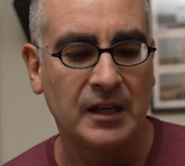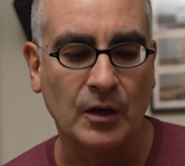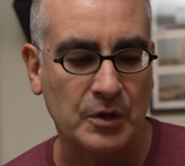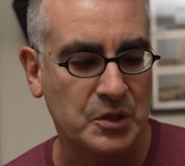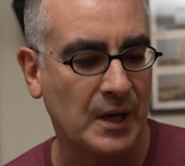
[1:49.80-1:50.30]

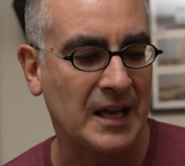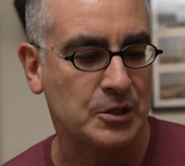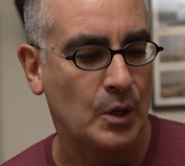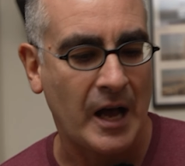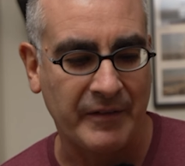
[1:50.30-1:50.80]
In questo
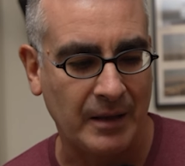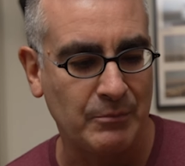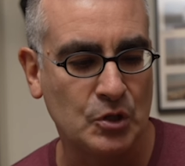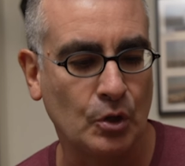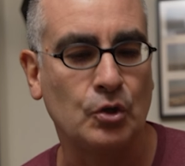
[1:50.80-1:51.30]
caso avrai
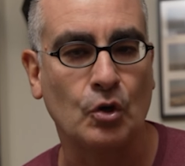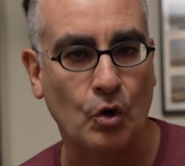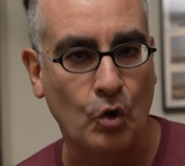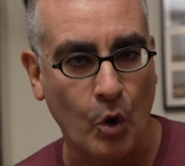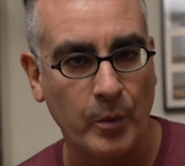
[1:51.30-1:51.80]
bisogno,
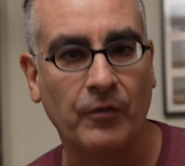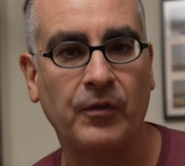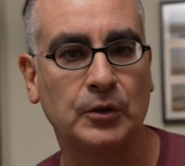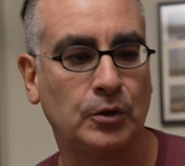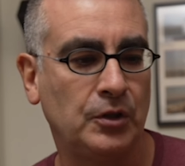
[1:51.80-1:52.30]
come ho
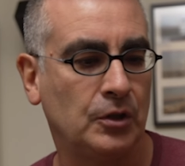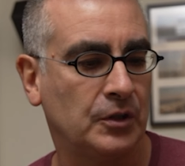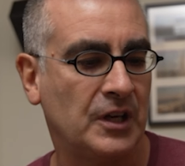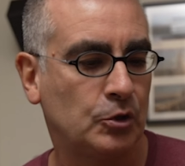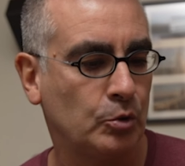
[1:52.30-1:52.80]
fatto
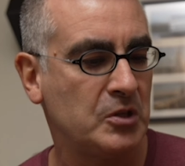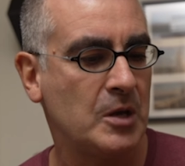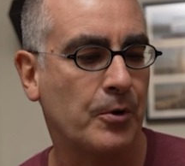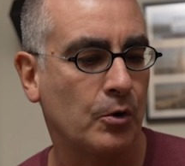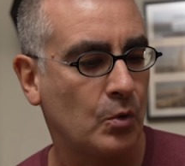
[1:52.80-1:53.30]
io, dei tubi
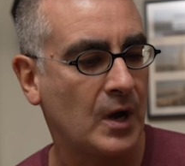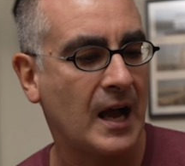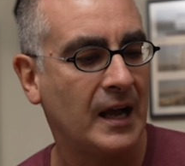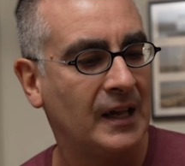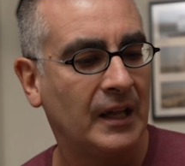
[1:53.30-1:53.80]
di
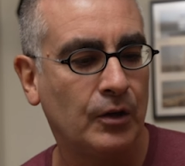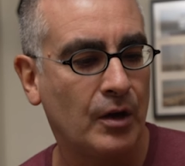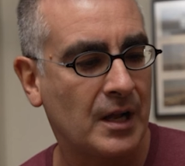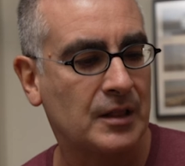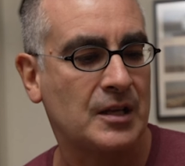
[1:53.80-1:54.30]
prolunga, io
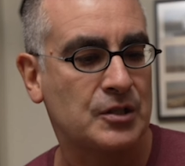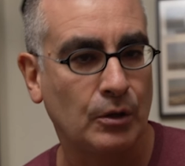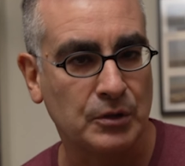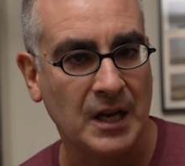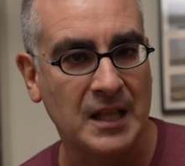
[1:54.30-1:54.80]
in realtà
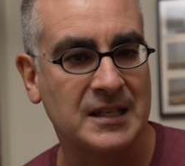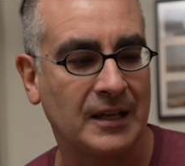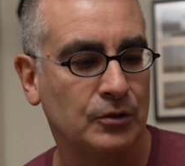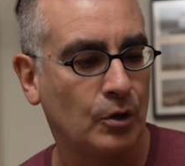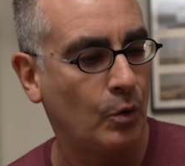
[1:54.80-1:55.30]
sto
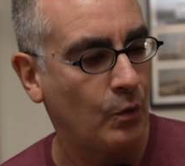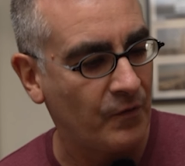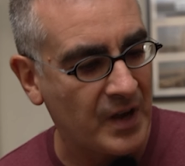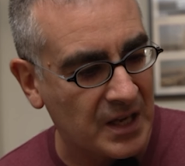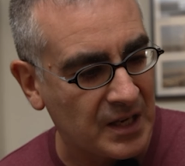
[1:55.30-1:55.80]
utilizzando
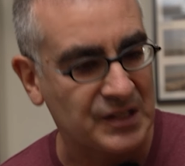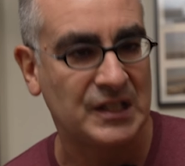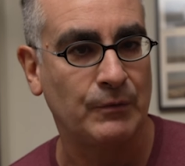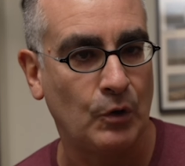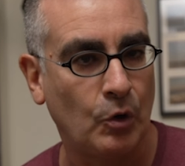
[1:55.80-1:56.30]
un
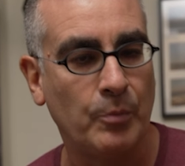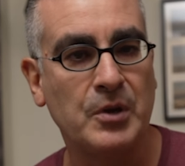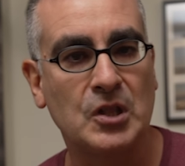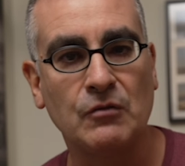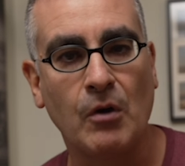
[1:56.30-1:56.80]
vecchissimo
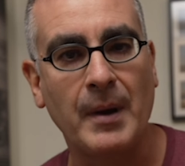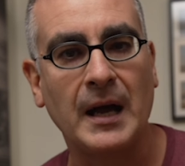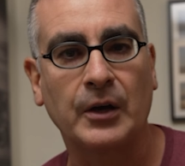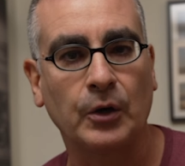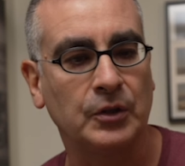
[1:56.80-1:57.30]
obiettivo
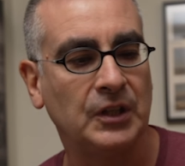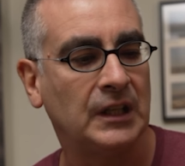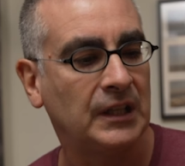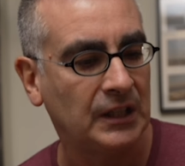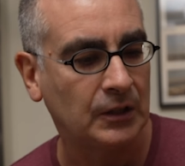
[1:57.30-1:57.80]
macro
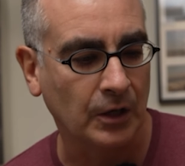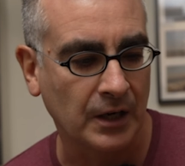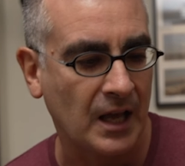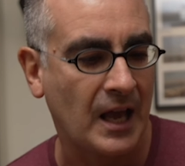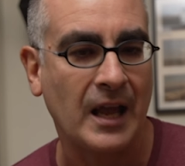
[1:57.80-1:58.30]
di
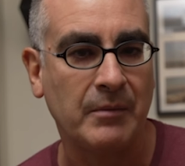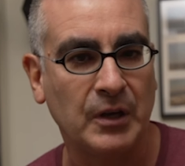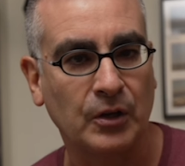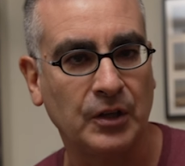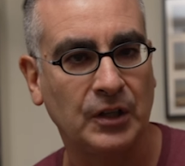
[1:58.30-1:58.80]
Nikon, è il
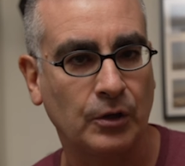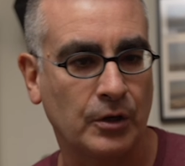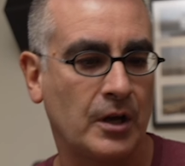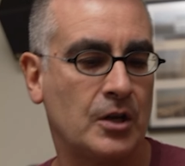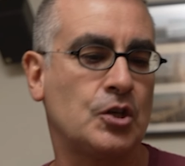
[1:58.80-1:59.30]
micro Nikkor